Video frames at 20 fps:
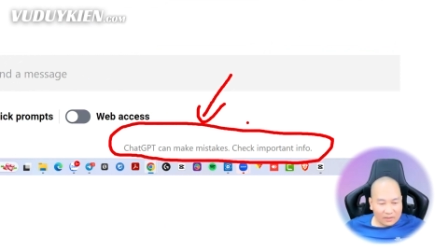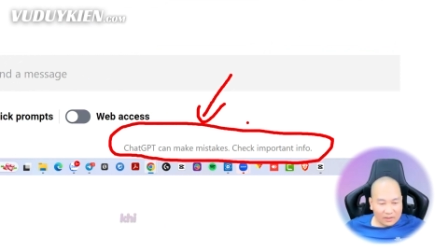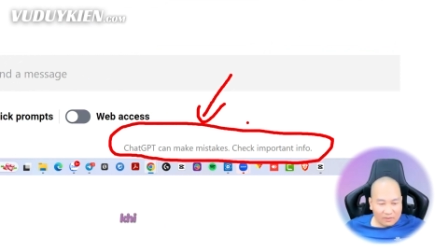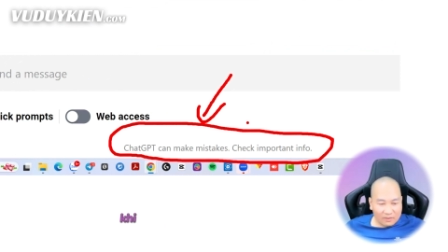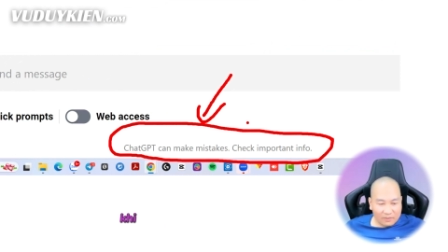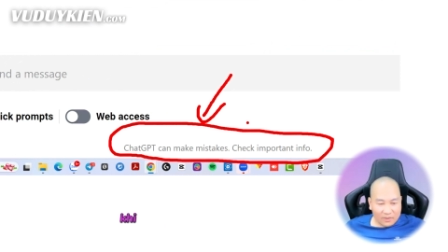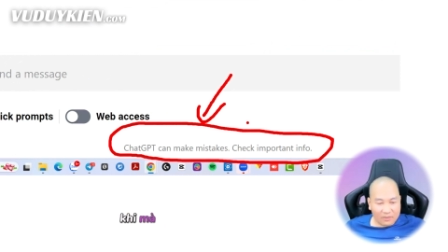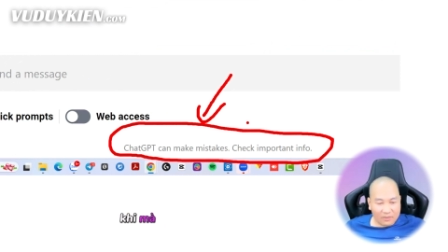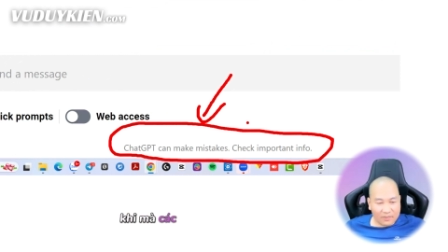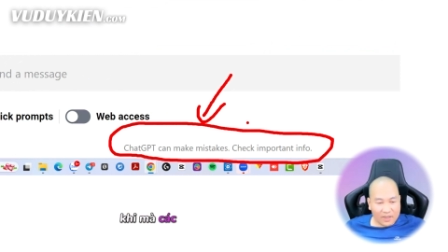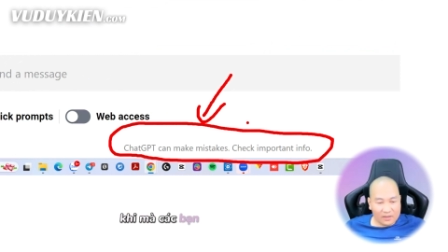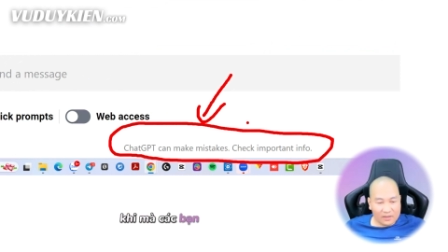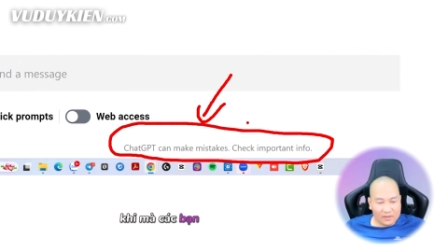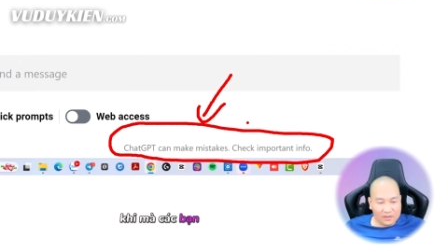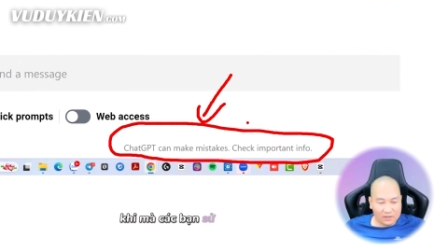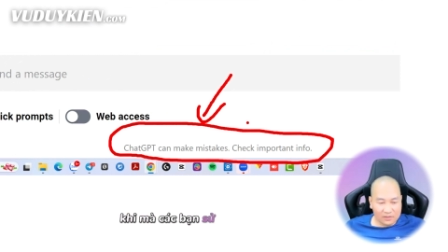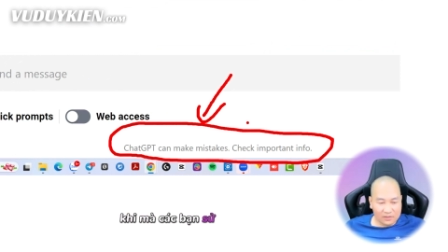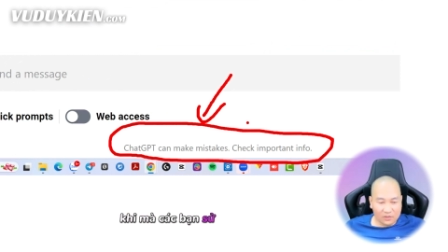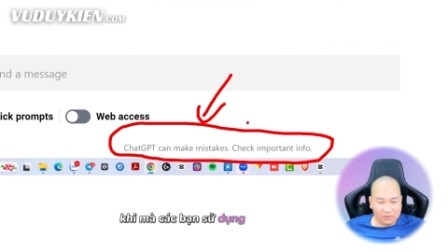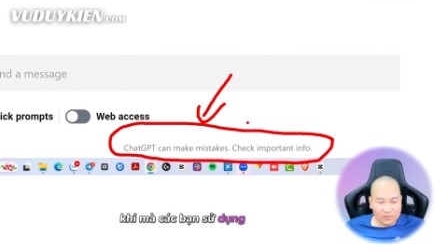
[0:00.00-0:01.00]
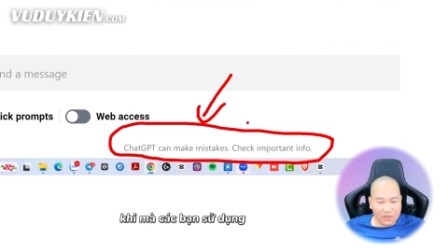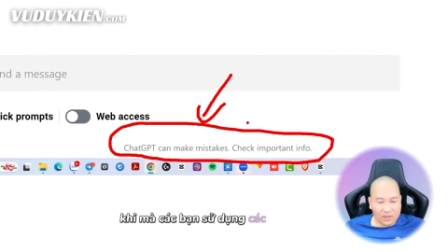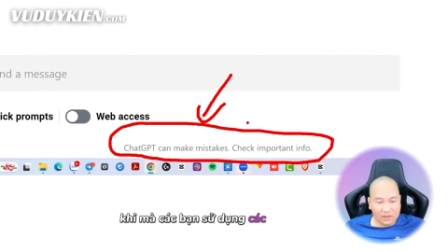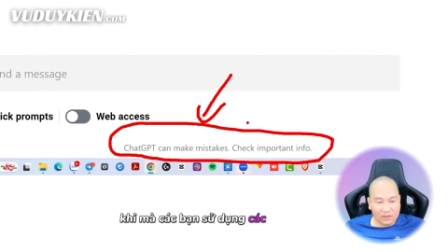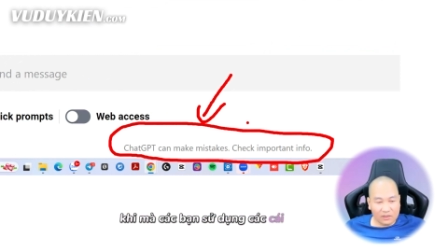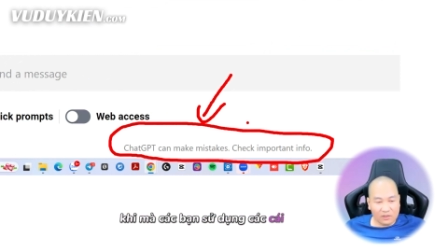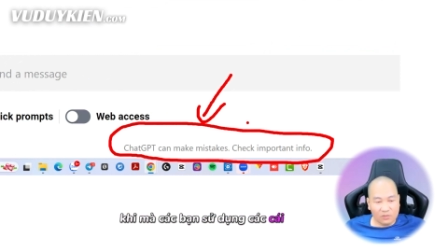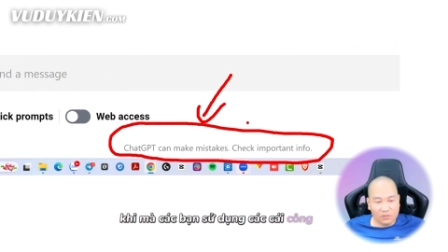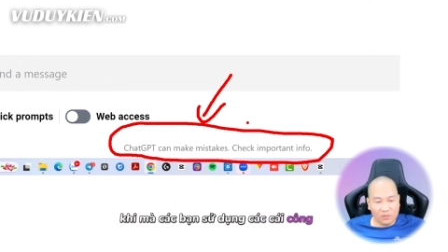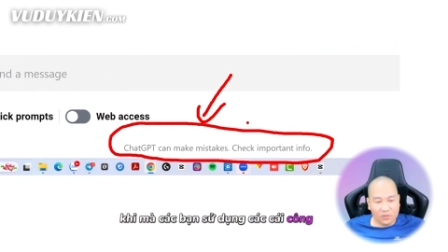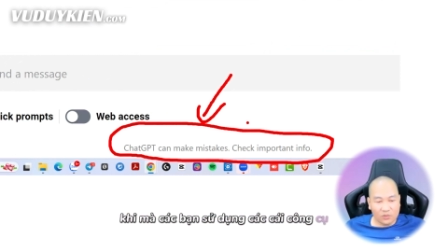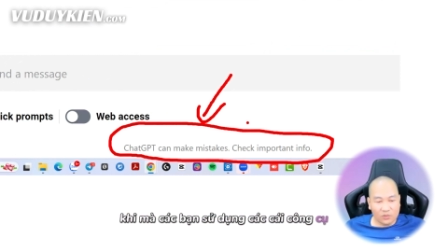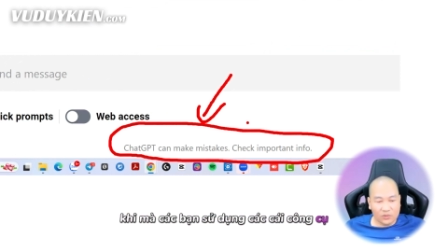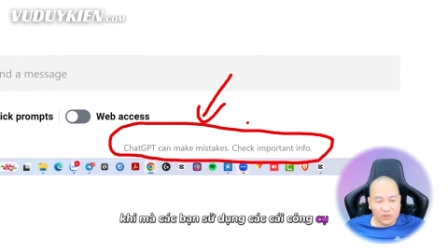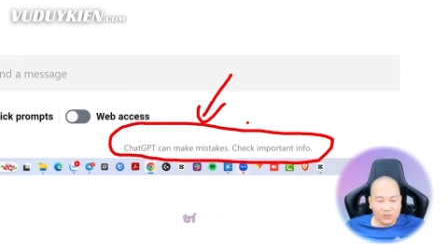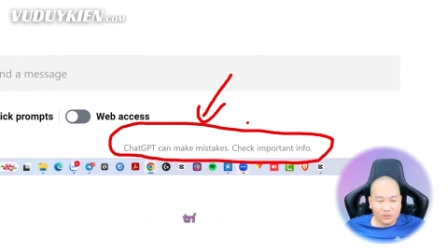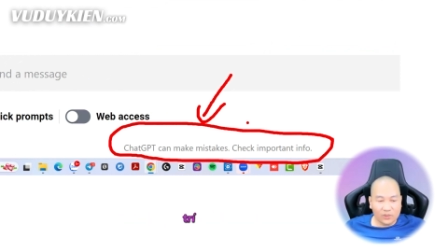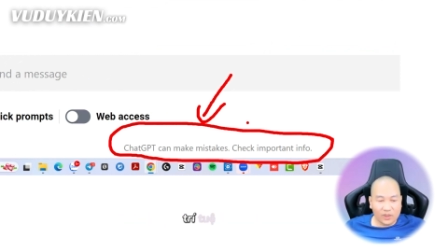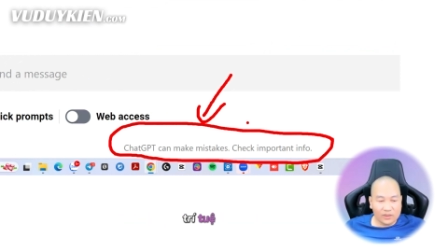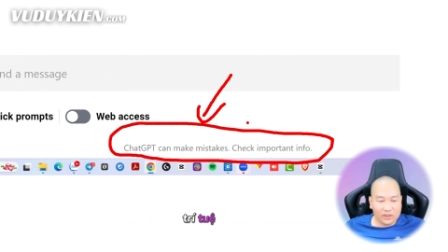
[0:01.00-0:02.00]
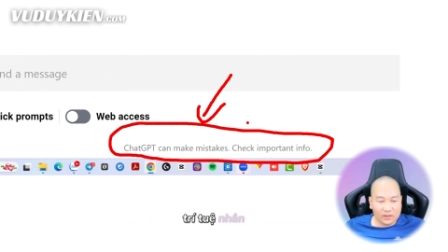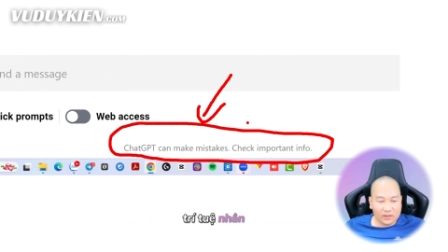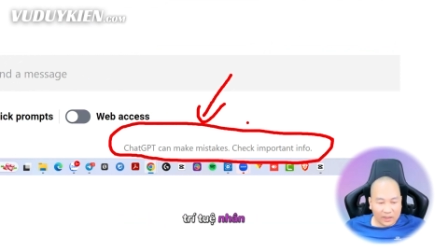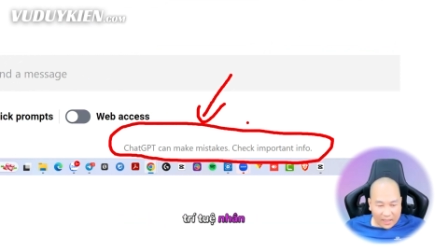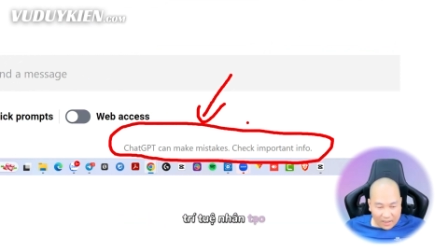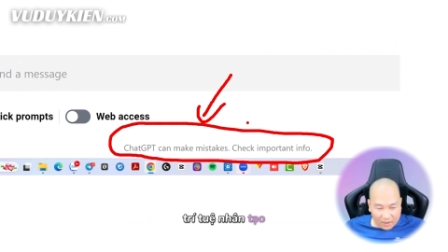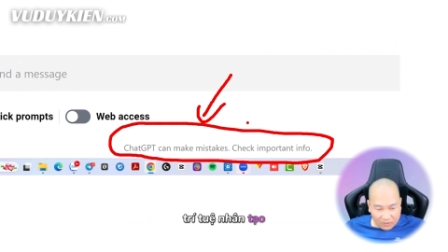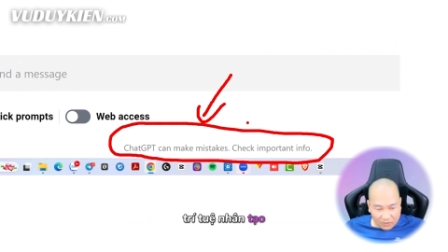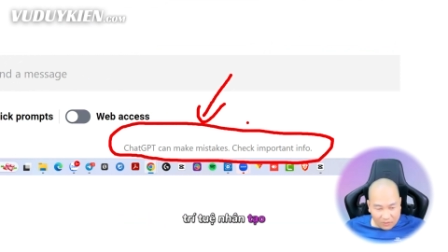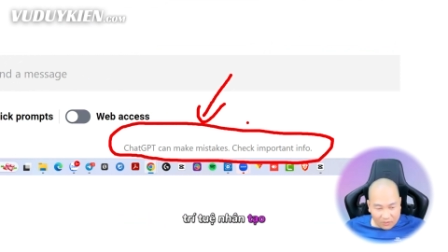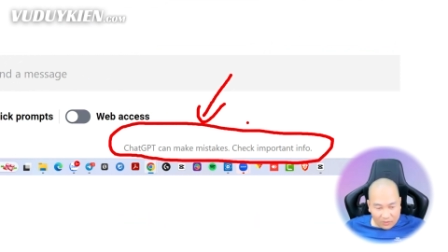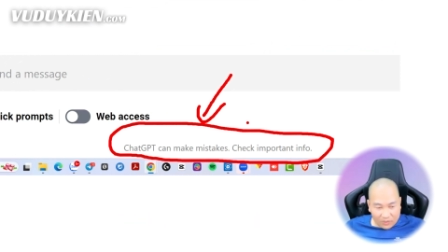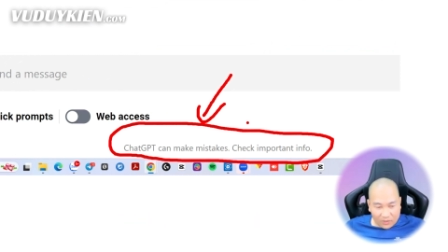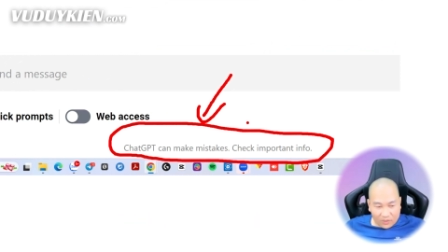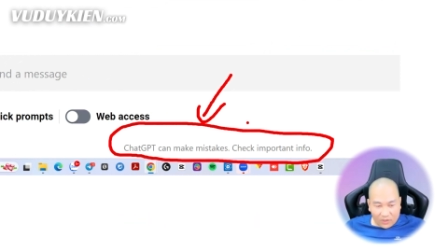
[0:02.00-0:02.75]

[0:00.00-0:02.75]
khi mà các bạn sử dụng các cái công cụ trí tuệ nhân tạo.